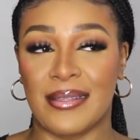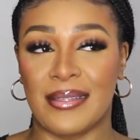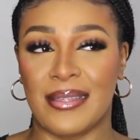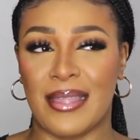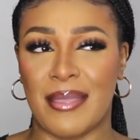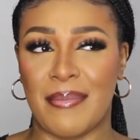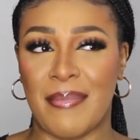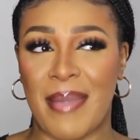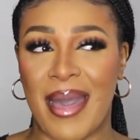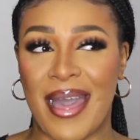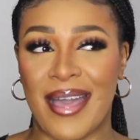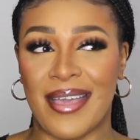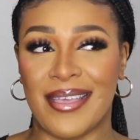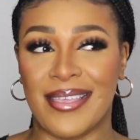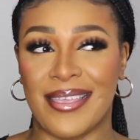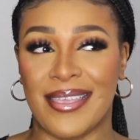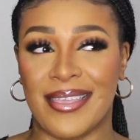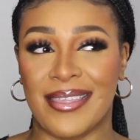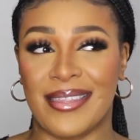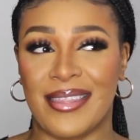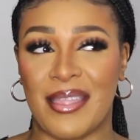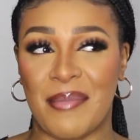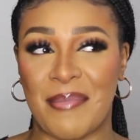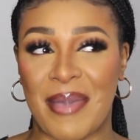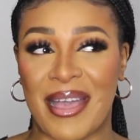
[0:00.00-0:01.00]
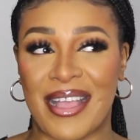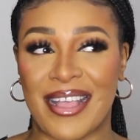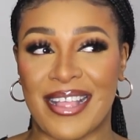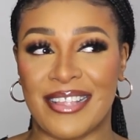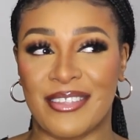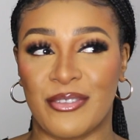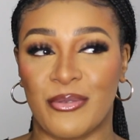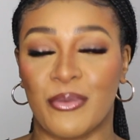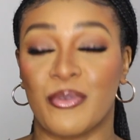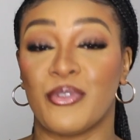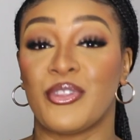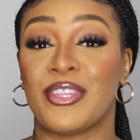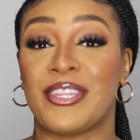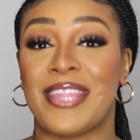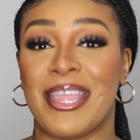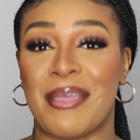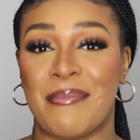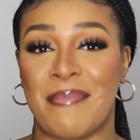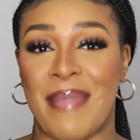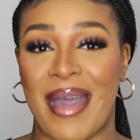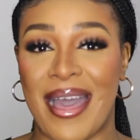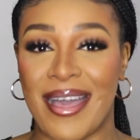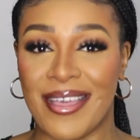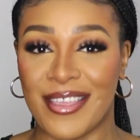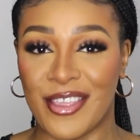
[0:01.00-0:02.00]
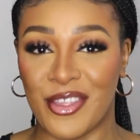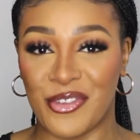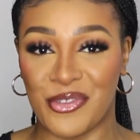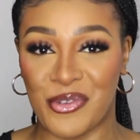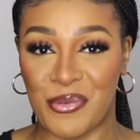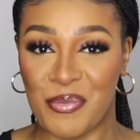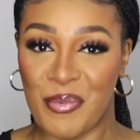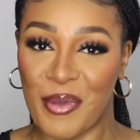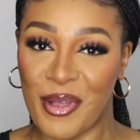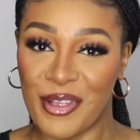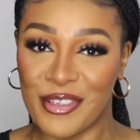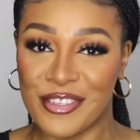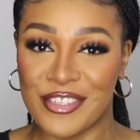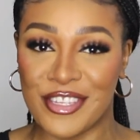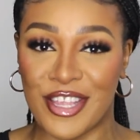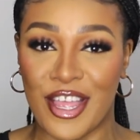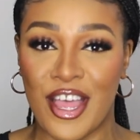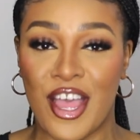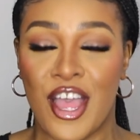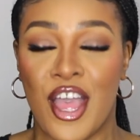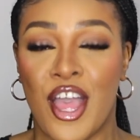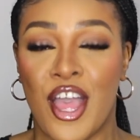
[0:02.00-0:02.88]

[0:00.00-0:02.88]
des marques, des des marques, je pense.